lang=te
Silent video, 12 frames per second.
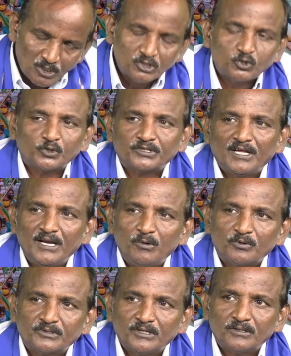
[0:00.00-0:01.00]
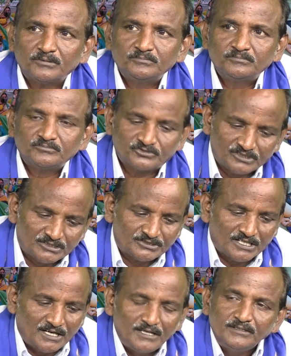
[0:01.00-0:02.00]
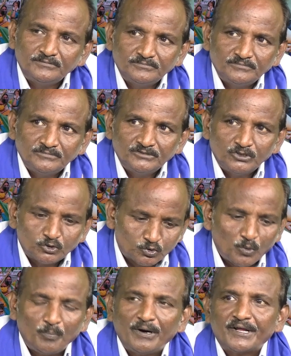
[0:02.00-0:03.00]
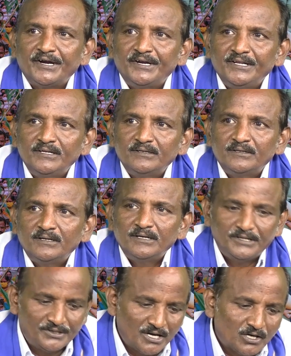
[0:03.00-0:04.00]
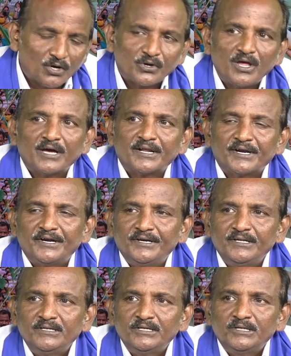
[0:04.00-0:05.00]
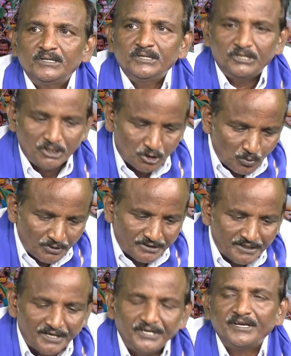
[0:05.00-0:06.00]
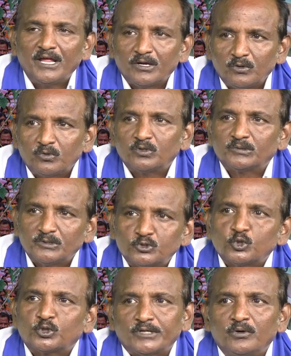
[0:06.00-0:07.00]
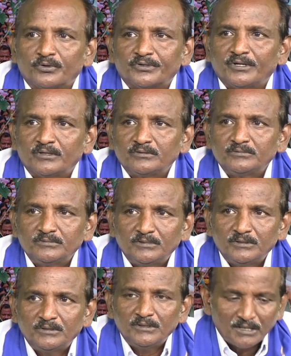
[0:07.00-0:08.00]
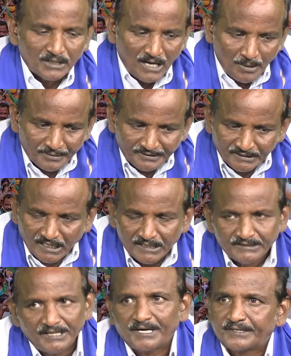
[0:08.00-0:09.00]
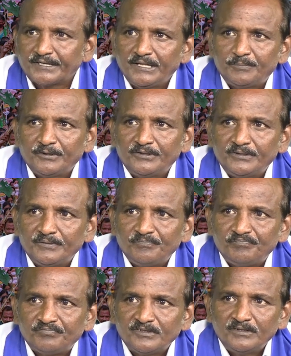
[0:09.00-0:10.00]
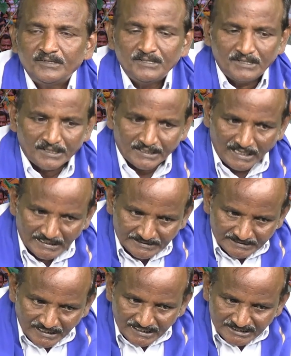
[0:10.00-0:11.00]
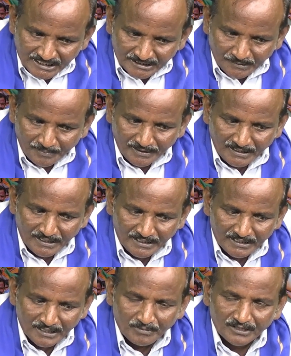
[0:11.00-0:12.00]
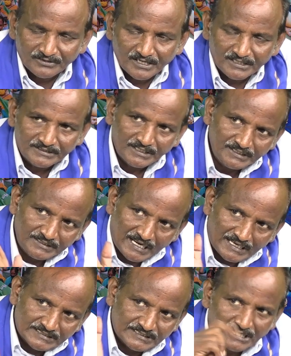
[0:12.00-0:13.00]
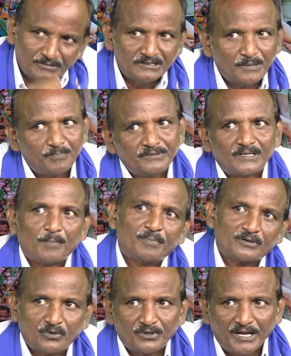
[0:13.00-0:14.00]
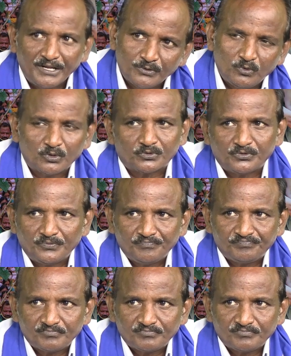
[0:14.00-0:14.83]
ఓన్లీ చుట్టాలే ఉంటారు సజ్జల సుబ్బారెడ్డి లేదా కరుణాకర్ రెడ్డి ఇటువంటి రెడ్డి నాయకులు కొంతమంది చుట్టాలు ఉంటారు కాబట్టి రాజధాని అట్ట అయిపోయింది రాజధాని చట్ట ప్రకారం నిర్మాణం జరిగిందని న్యాయస్థానమే చెప్పింది అప్పట్లోనే హైకోర్టు